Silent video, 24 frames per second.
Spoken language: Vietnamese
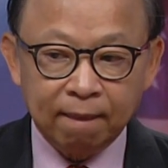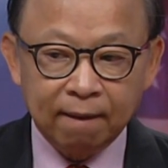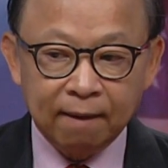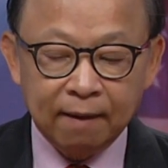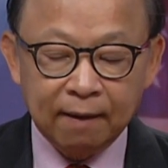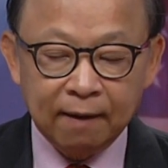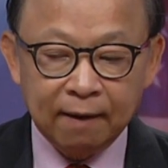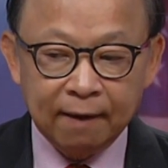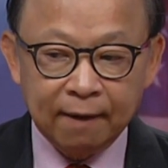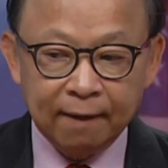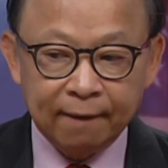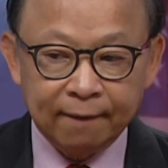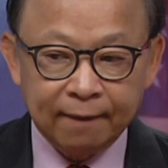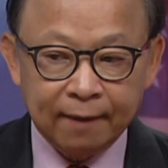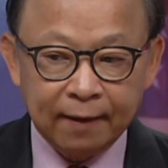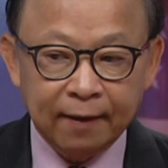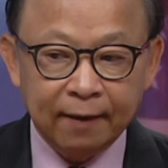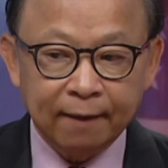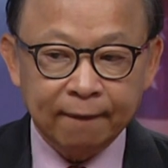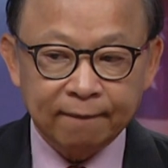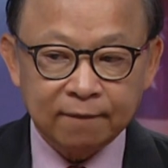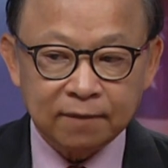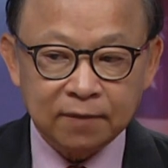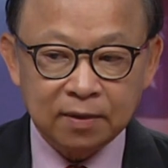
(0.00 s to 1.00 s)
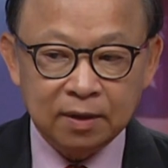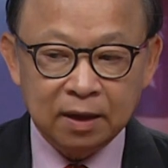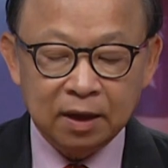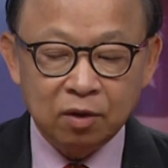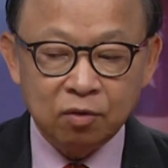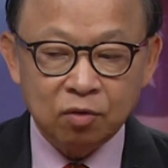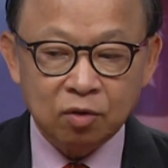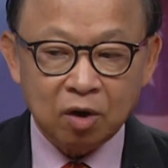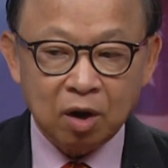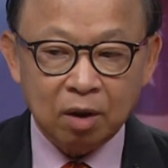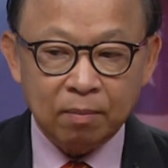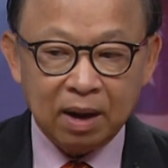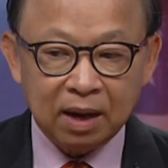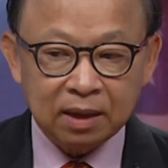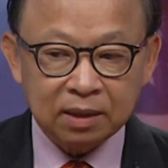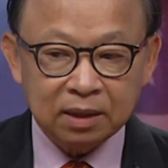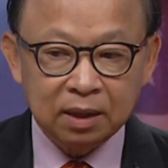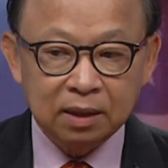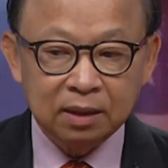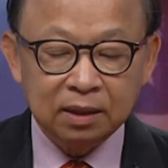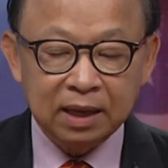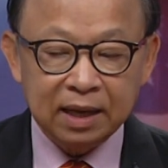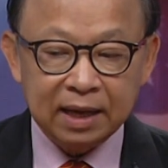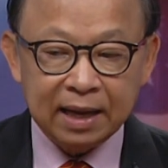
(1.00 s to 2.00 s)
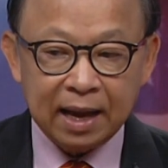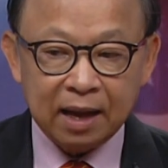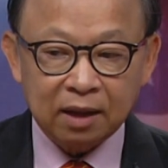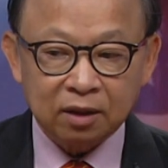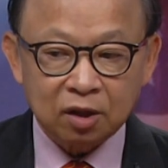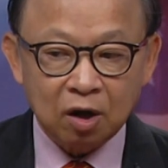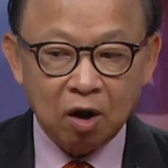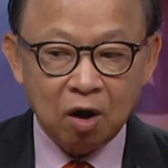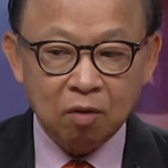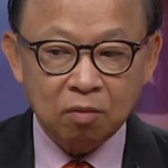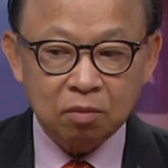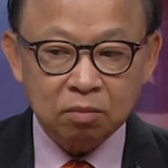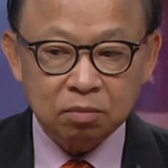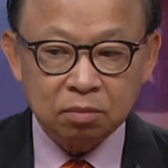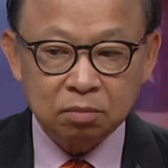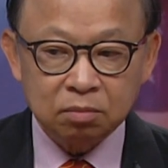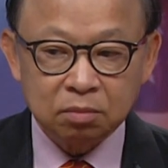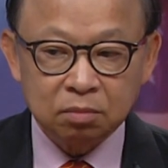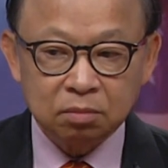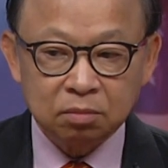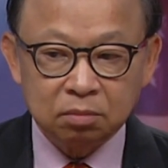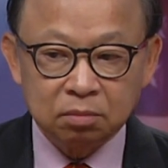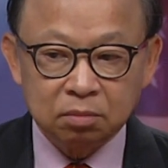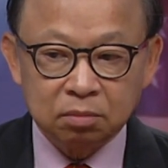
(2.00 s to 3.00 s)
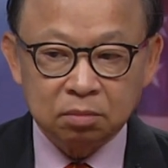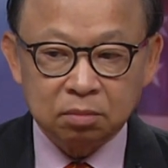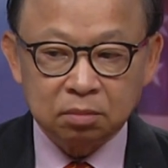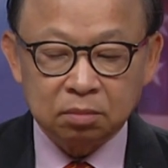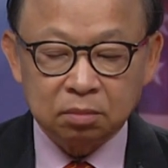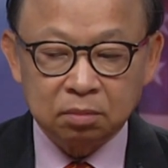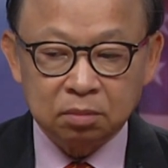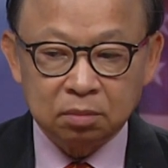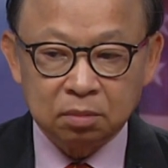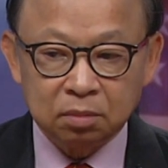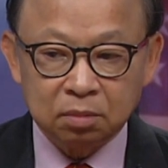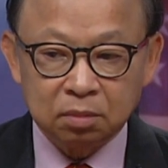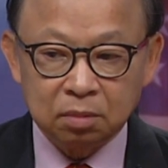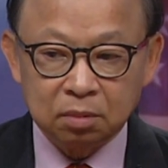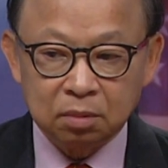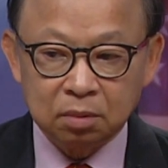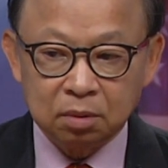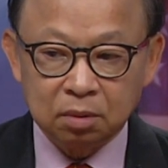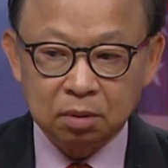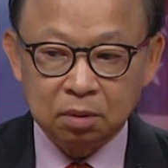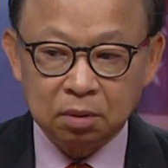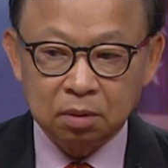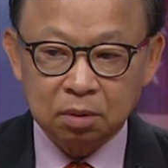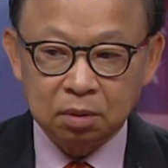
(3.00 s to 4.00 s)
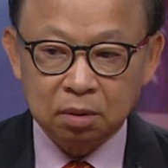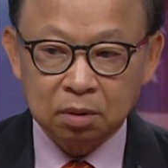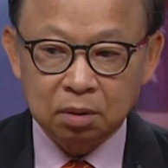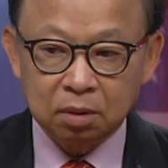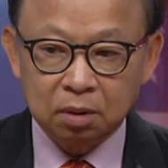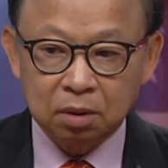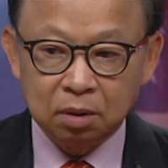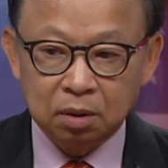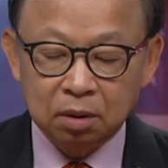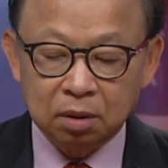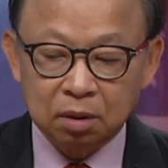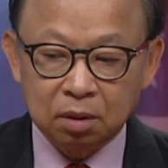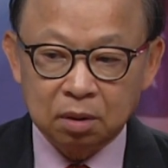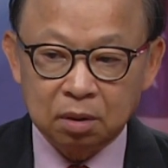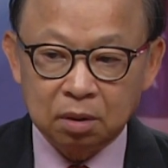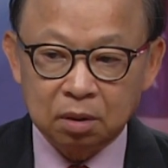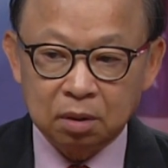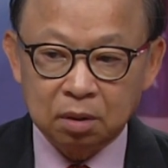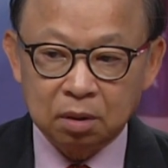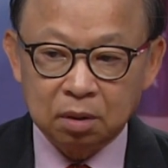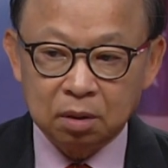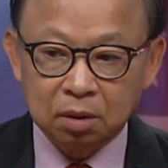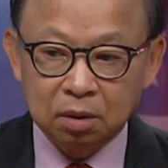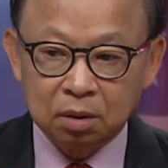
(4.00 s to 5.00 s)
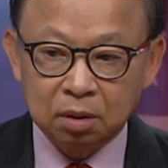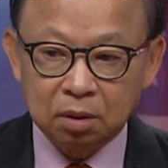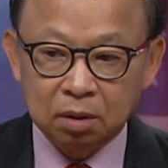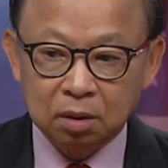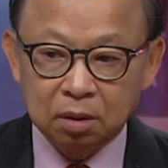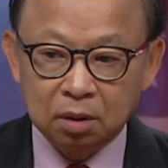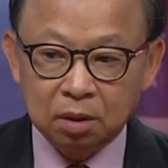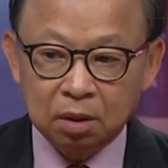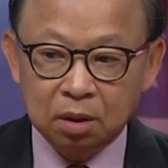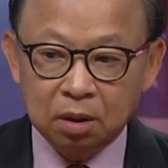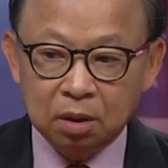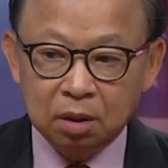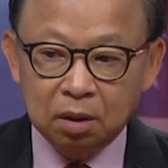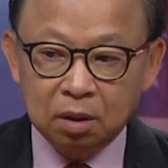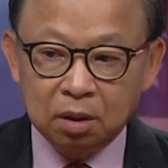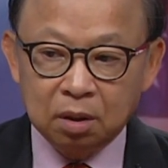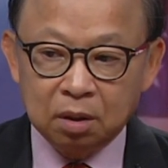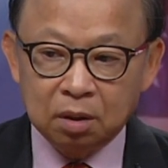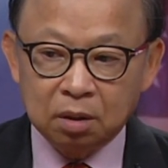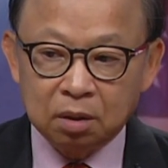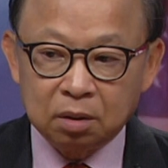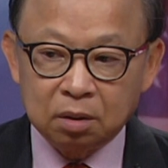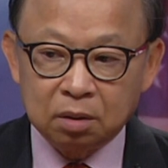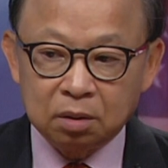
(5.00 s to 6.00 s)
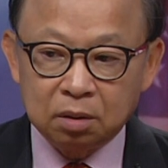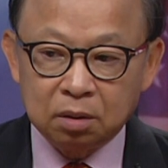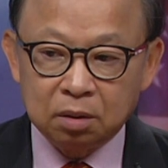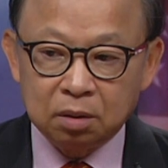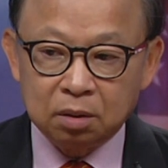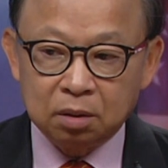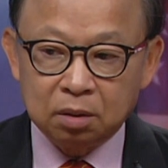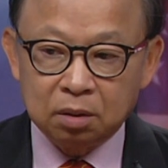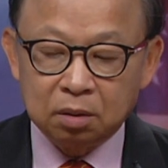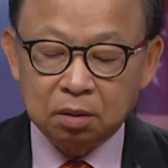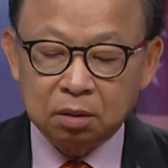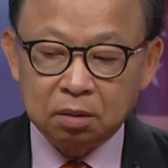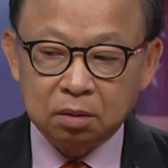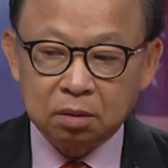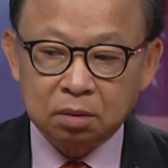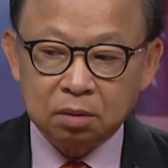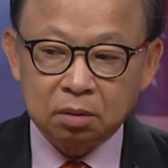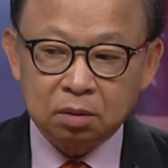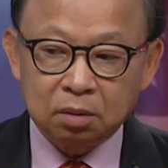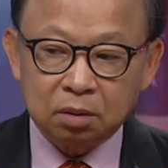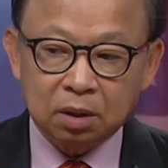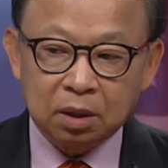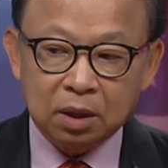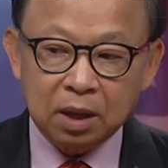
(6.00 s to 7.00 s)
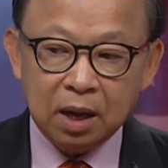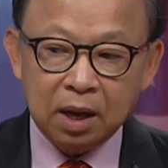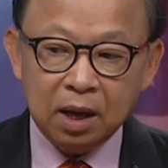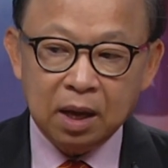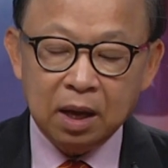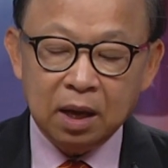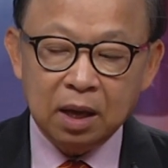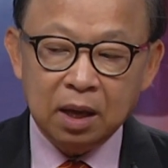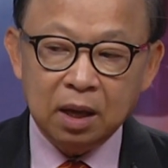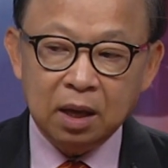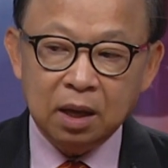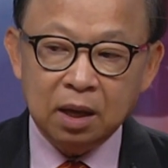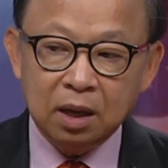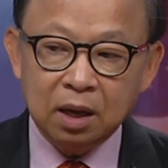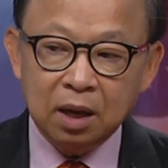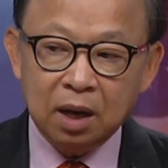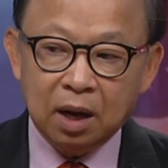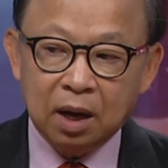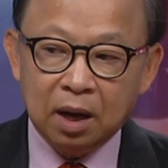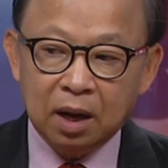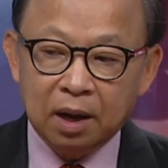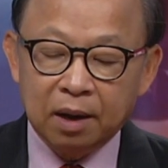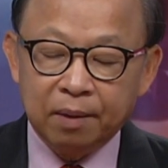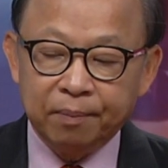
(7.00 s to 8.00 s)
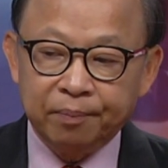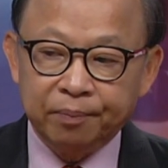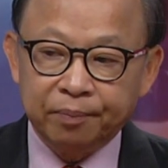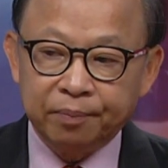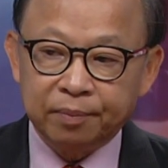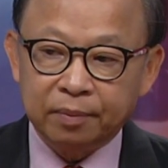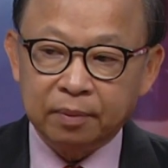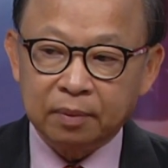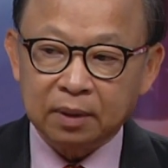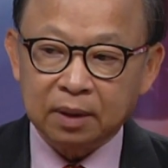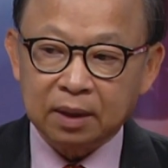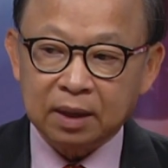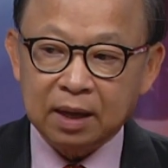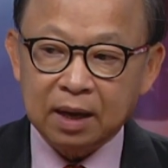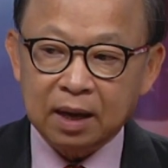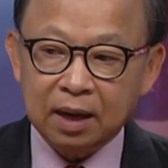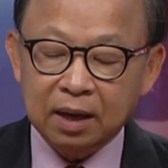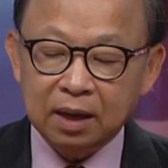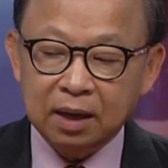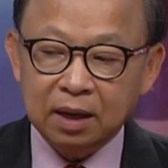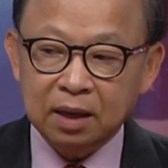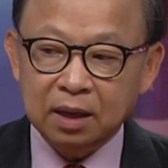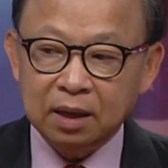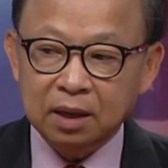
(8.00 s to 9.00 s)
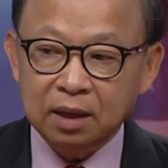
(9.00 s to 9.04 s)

à, đó nếu có bản chính thì càng tốt rồi cái tiền là là là ba mình phải trả là bao nhiêu phần cái um, cái